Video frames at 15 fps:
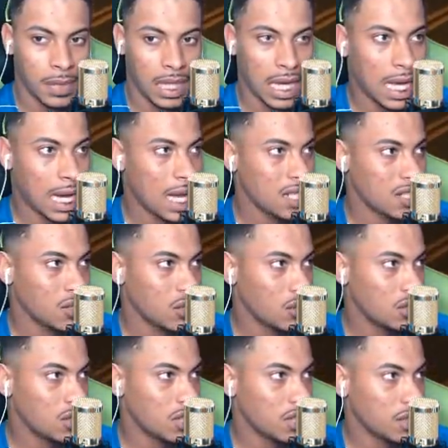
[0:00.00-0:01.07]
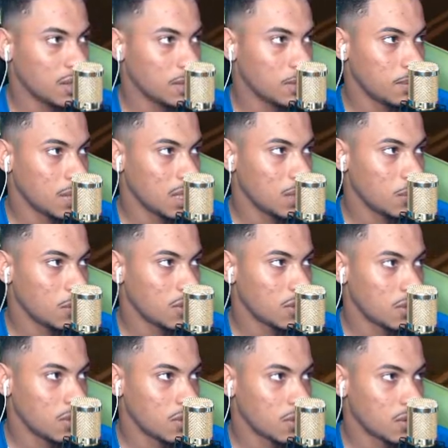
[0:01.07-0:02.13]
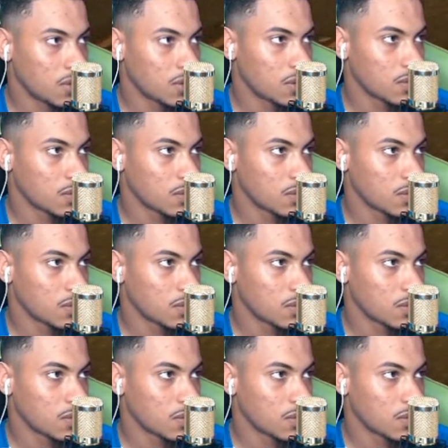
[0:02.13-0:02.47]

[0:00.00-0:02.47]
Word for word: Garagem longe, hein? Pelo amor de Deus.